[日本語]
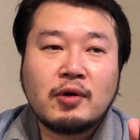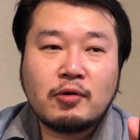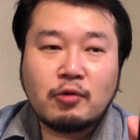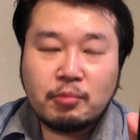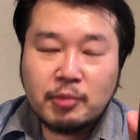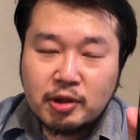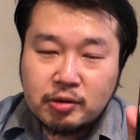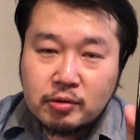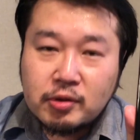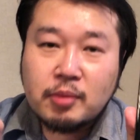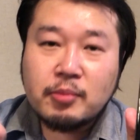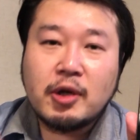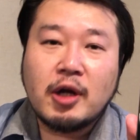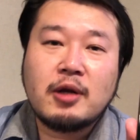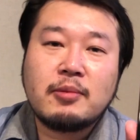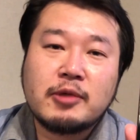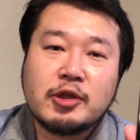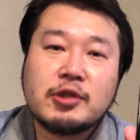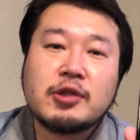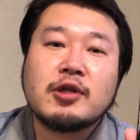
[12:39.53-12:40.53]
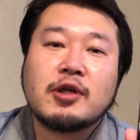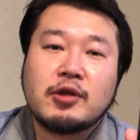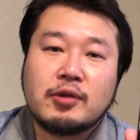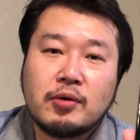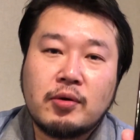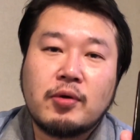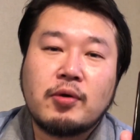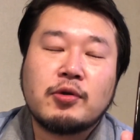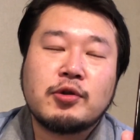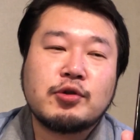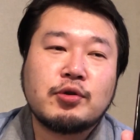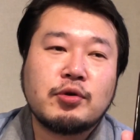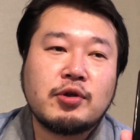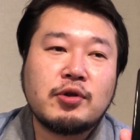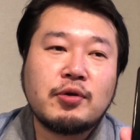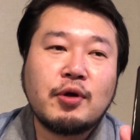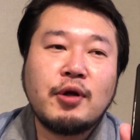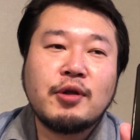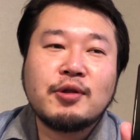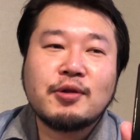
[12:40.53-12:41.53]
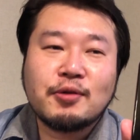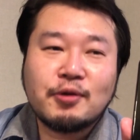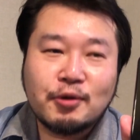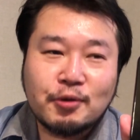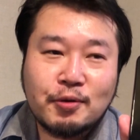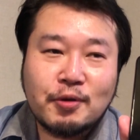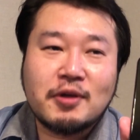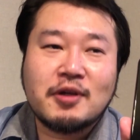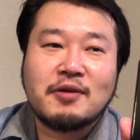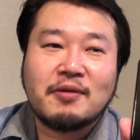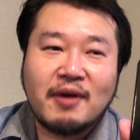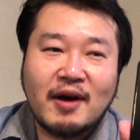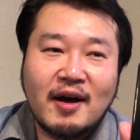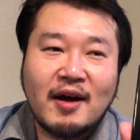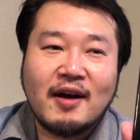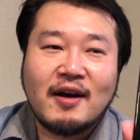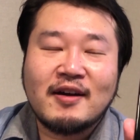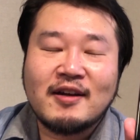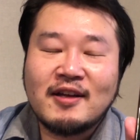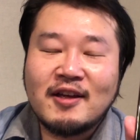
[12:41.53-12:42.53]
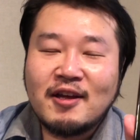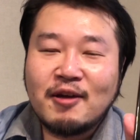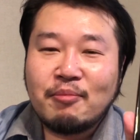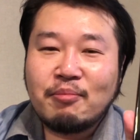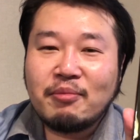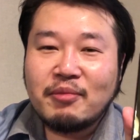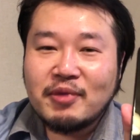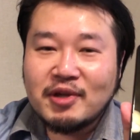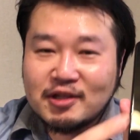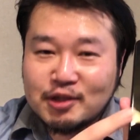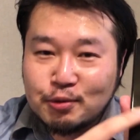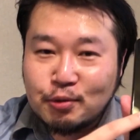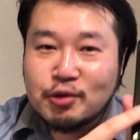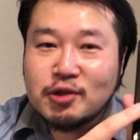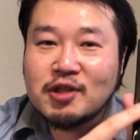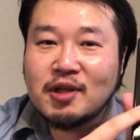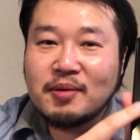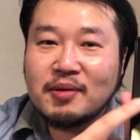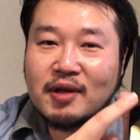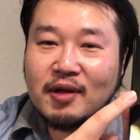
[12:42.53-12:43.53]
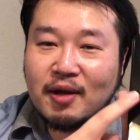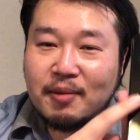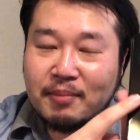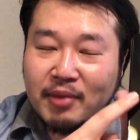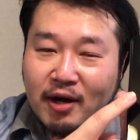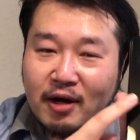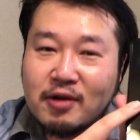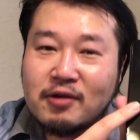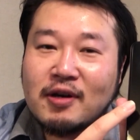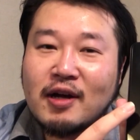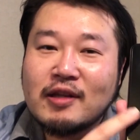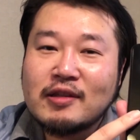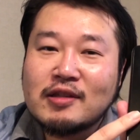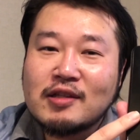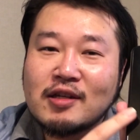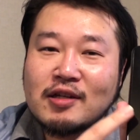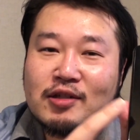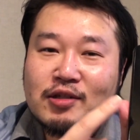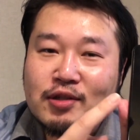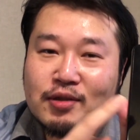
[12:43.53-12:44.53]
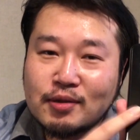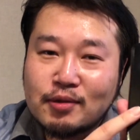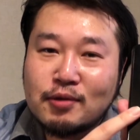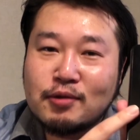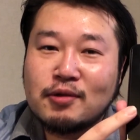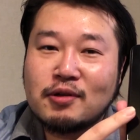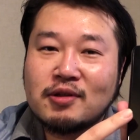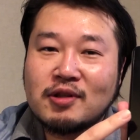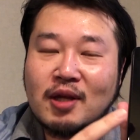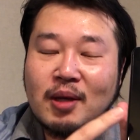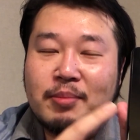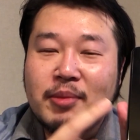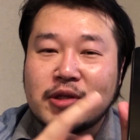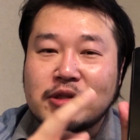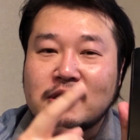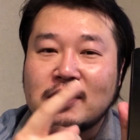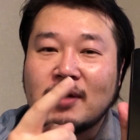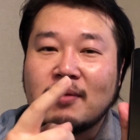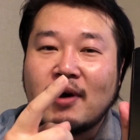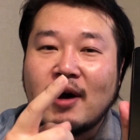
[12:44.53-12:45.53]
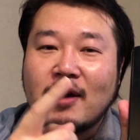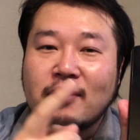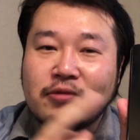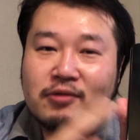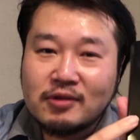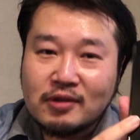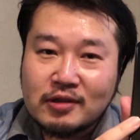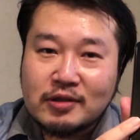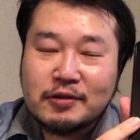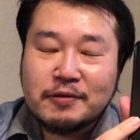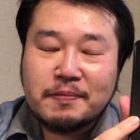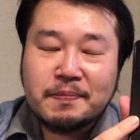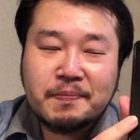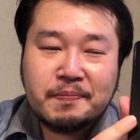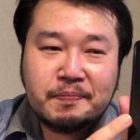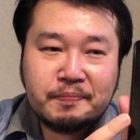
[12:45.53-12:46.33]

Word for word: コメントでもありましたけど初期ロットの時は正直バグがあったりする端末ではあるんです。